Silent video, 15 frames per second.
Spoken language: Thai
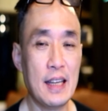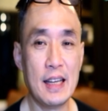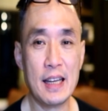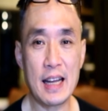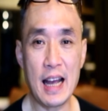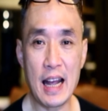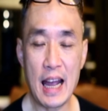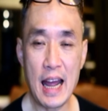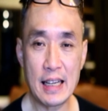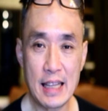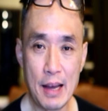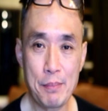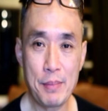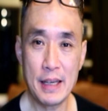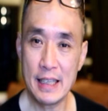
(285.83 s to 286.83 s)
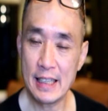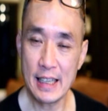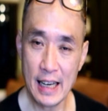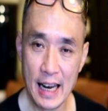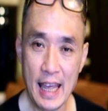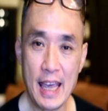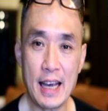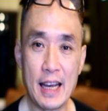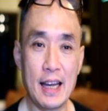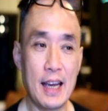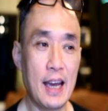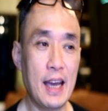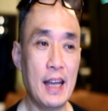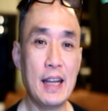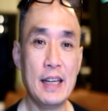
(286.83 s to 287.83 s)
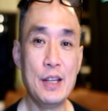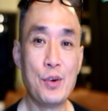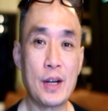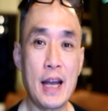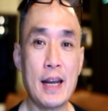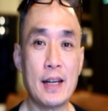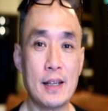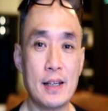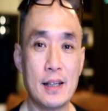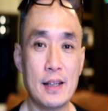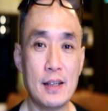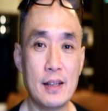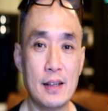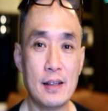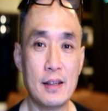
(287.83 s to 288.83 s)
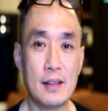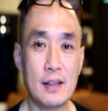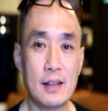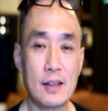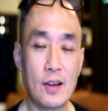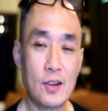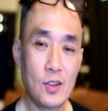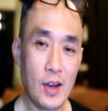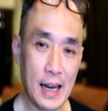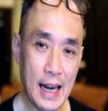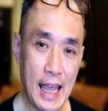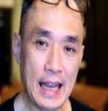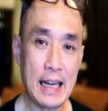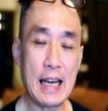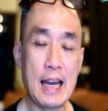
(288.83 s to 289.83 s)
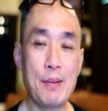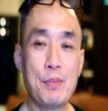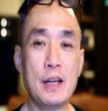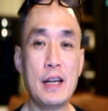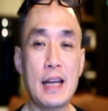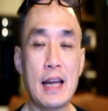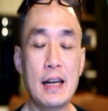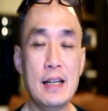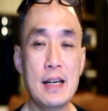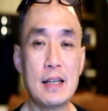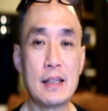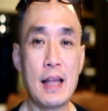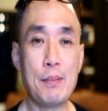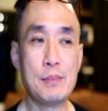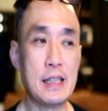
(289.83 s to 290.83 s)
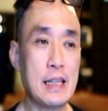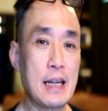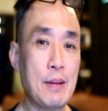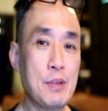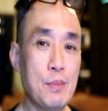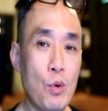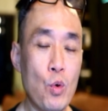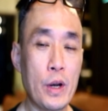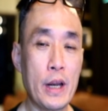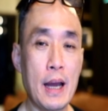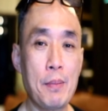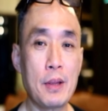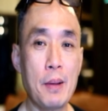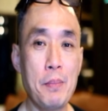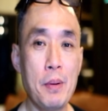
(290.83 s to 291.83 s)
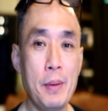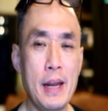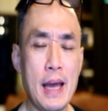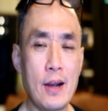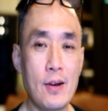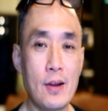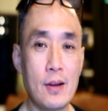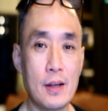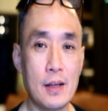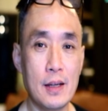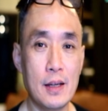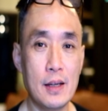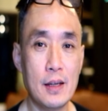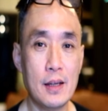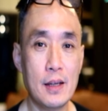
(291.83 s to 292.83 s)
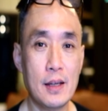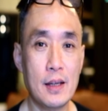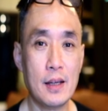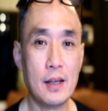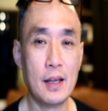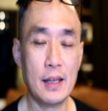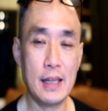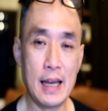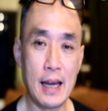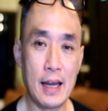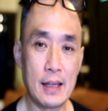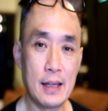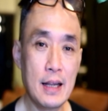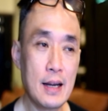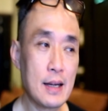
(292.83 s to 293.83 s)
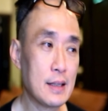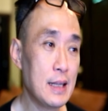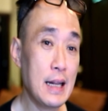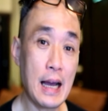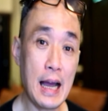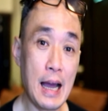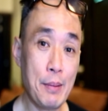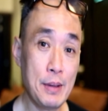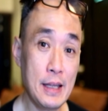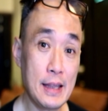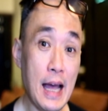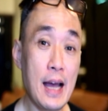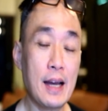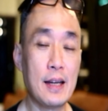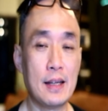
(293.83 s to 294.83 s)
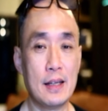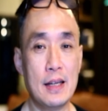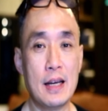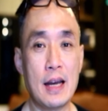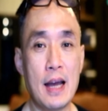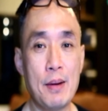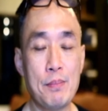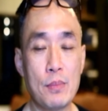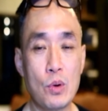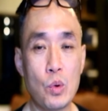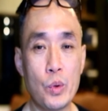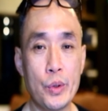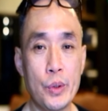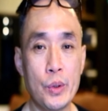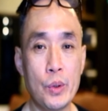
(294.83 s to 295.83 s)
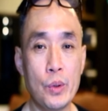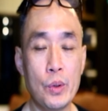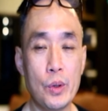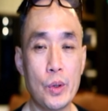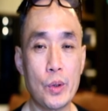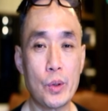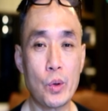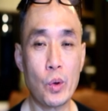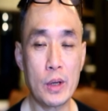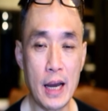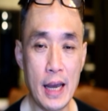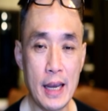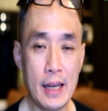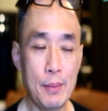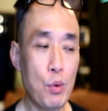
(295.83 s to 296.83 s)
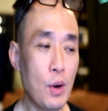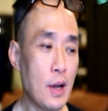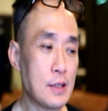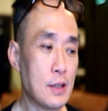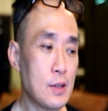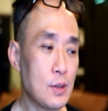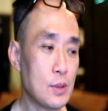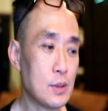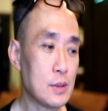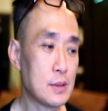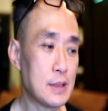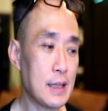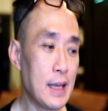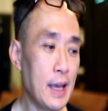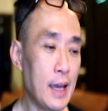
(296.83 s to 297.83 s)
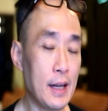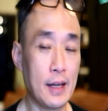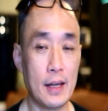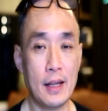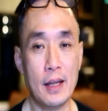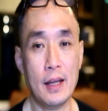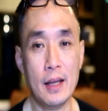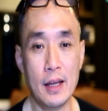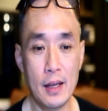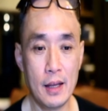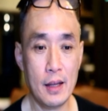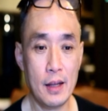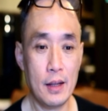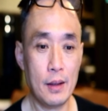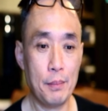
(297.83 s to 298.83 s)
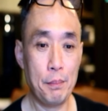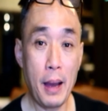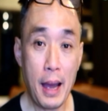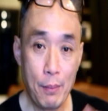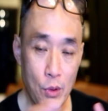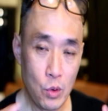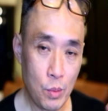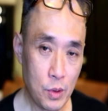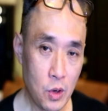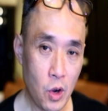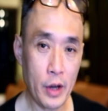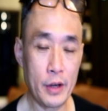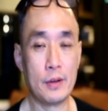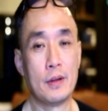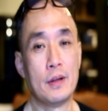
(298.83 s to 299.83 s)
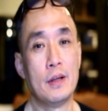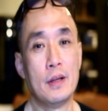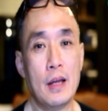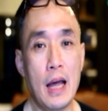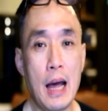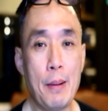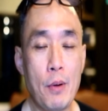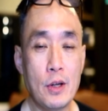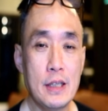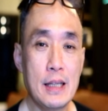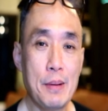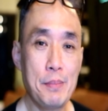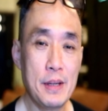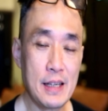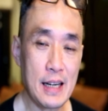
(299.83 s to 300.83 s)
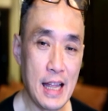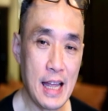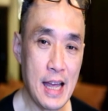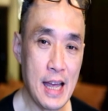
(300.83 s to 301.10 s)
กับงานทำให้ดีตั้งแต่แรกอันไหนดีกว่ากันก็ต้องอันแรกนะครับเพราะฉะนั้นการเลือกทำศัลยกรรมจมูกนะครับถ้าเป็นไม่ได้ก็อย่าเลือกที่ราคาเป็นที่ตั้งนะครับคุณคนไข้พวกเราจะต้องสังเกตภาพโดยรวมก่อน หมอที่ทำเป็นใคร